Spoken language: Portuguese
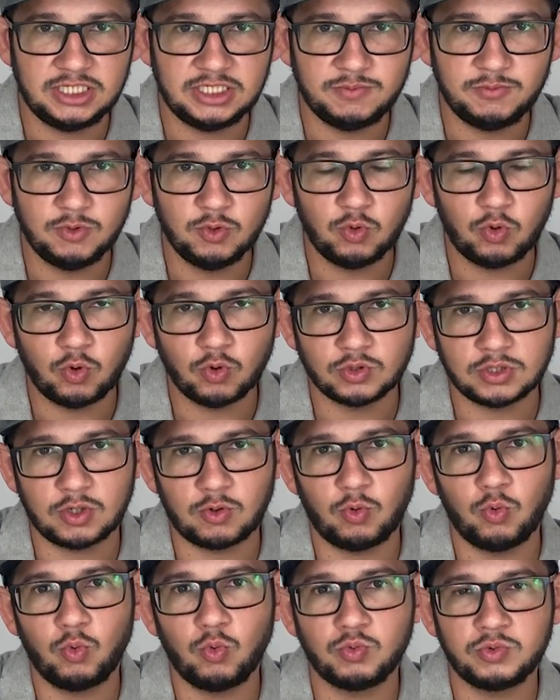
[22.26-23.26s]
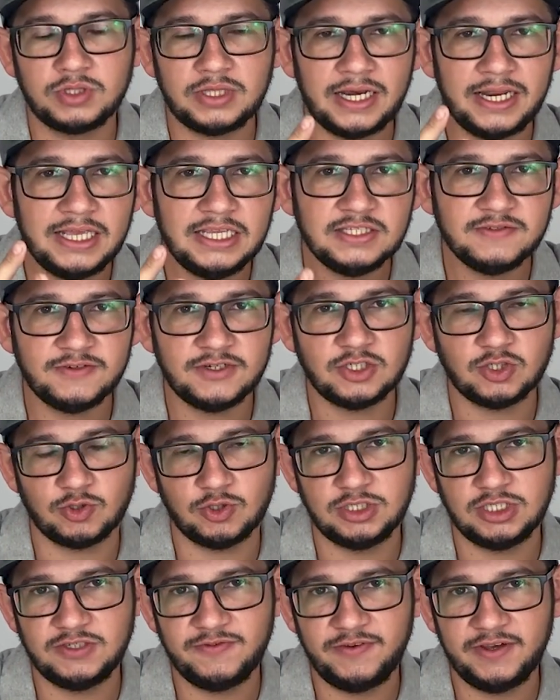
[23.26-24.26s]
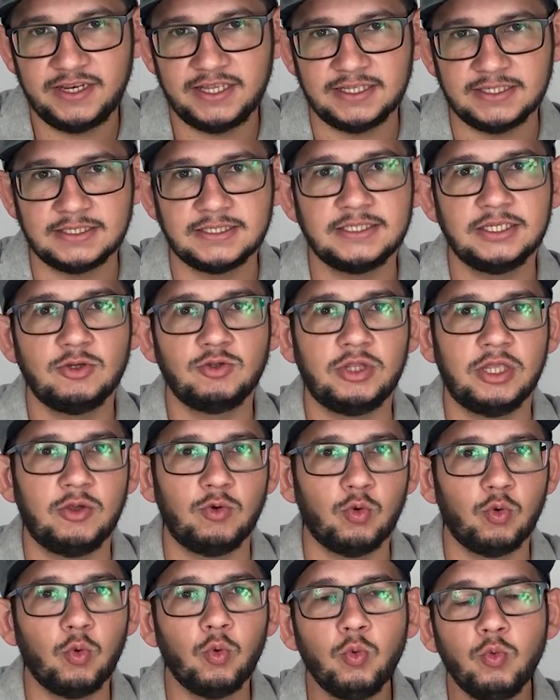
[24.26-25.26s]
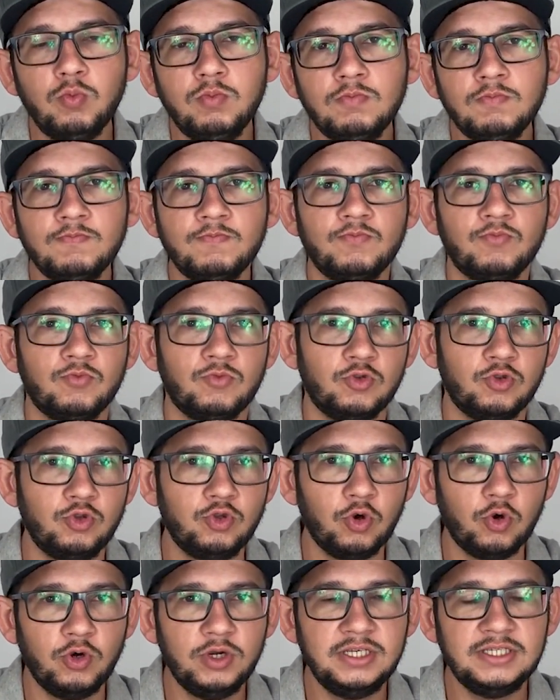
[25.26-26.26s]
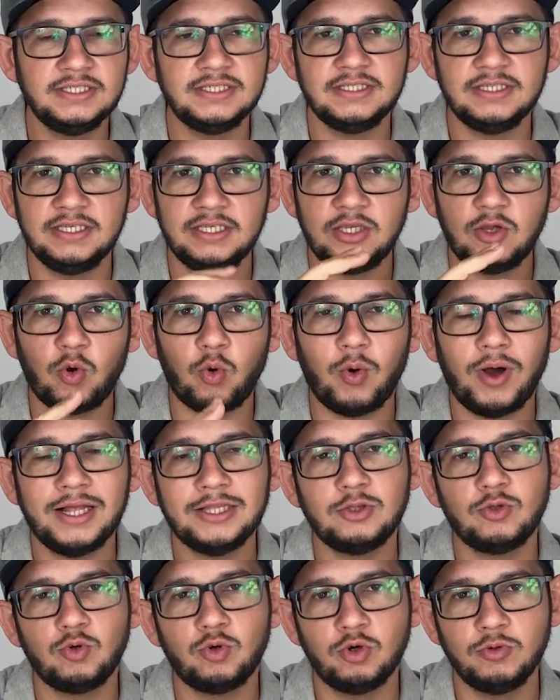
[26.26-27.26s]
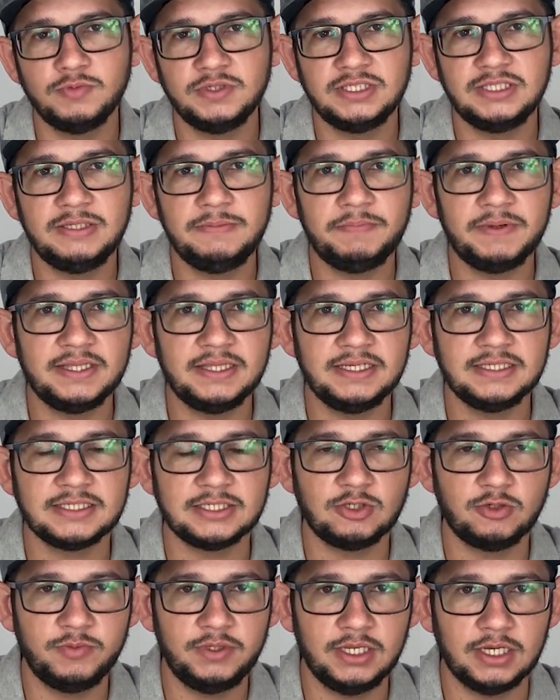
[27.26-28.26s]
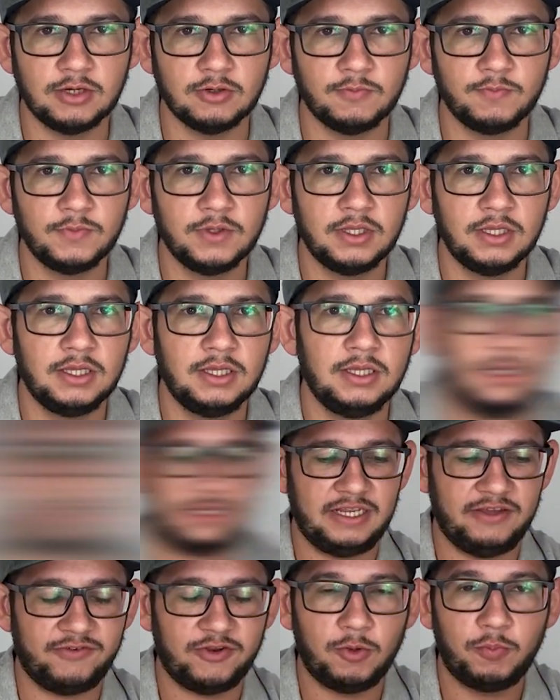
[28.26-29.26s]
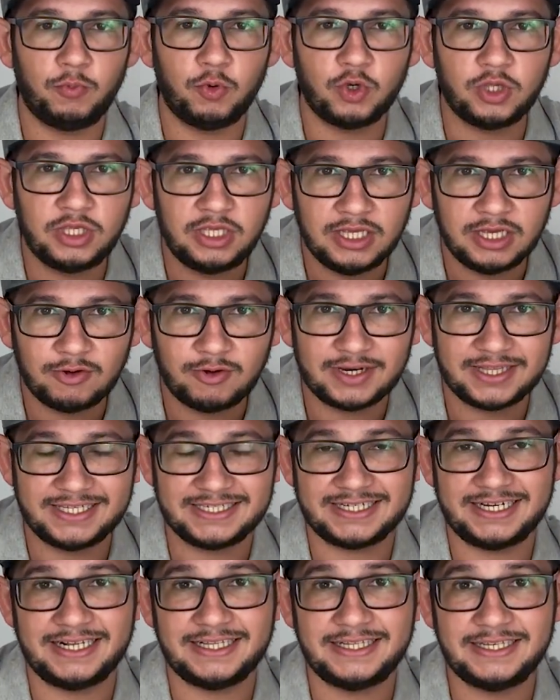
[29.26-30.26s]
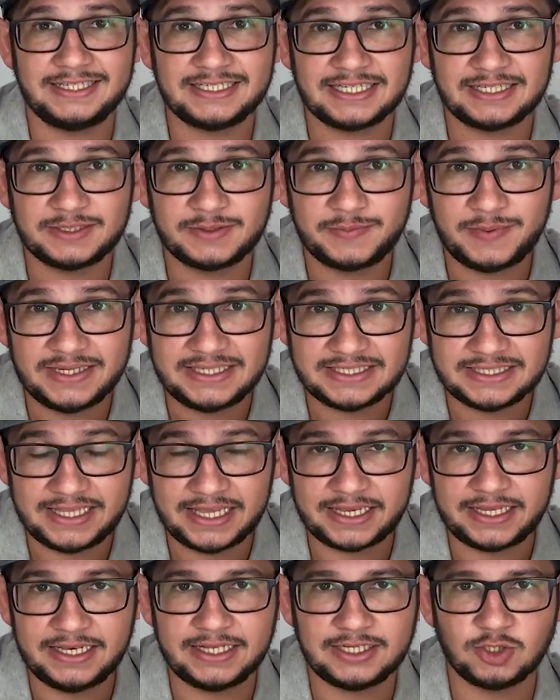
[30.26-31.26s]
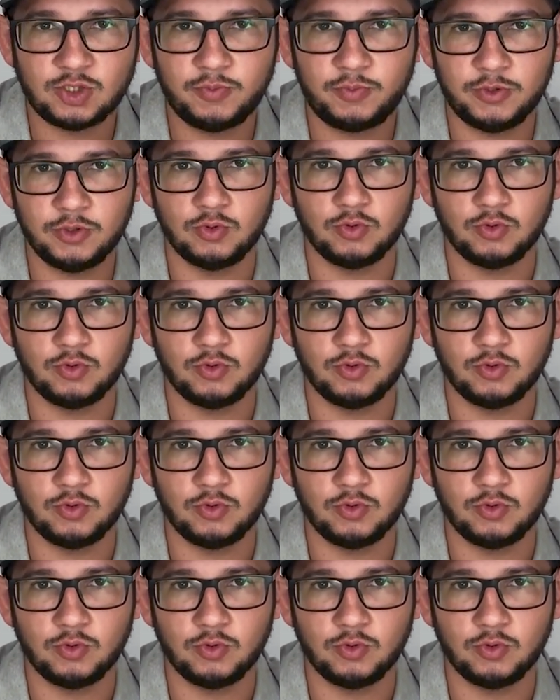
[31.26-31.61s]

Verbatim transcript: 3000 conta com três versões diferentes. Eu tenho 1, 2 e 4 ohms de impedância nominal. Queria falar um pouquinho agora das características mais técnicas do